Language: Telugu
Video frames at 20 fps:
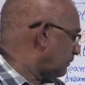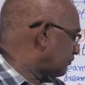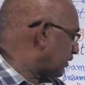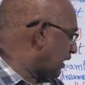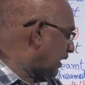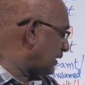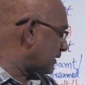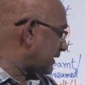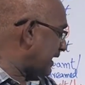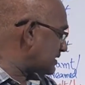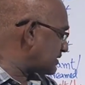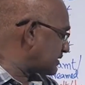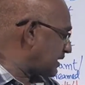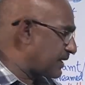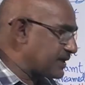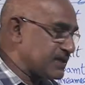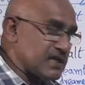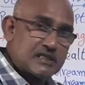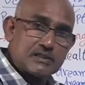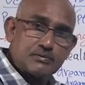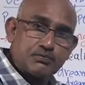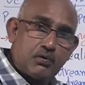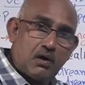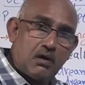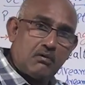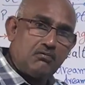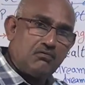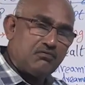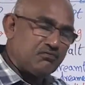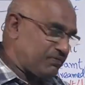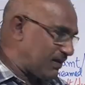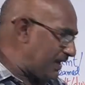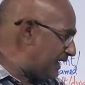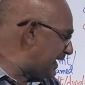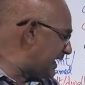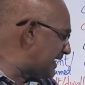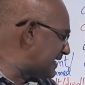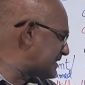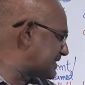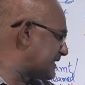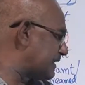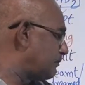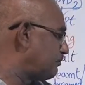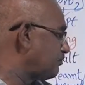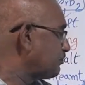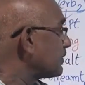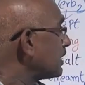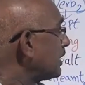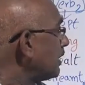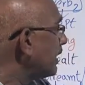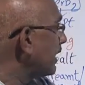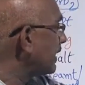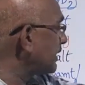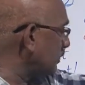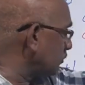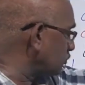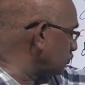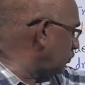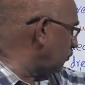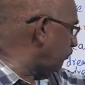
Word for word: తర్వాత ఎస్ఆర్జిఎస్ ఫామ్ ఫీల్స్ ఇక్కడ టూ